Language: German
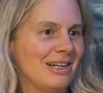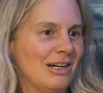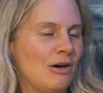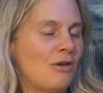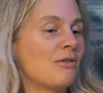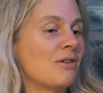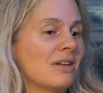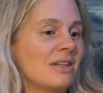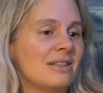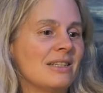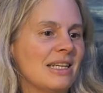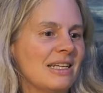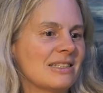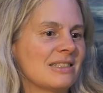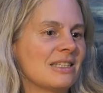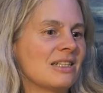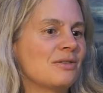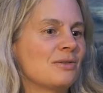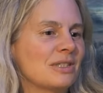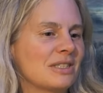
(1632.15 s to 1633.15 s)
Auch in der
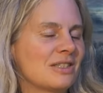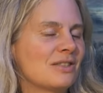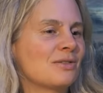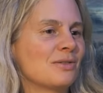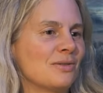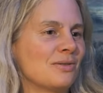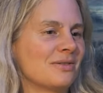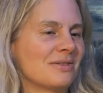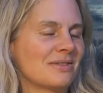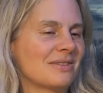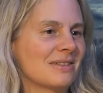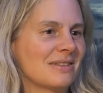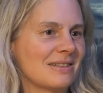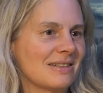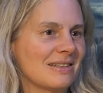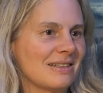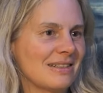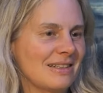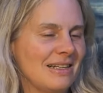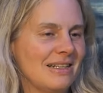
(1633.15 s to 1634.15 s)
Situation.
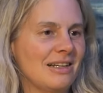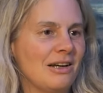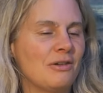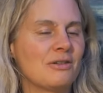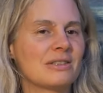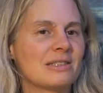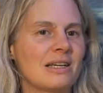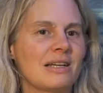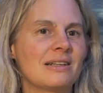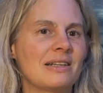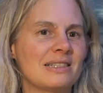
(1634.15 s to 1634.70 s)
Kann ja auch sein,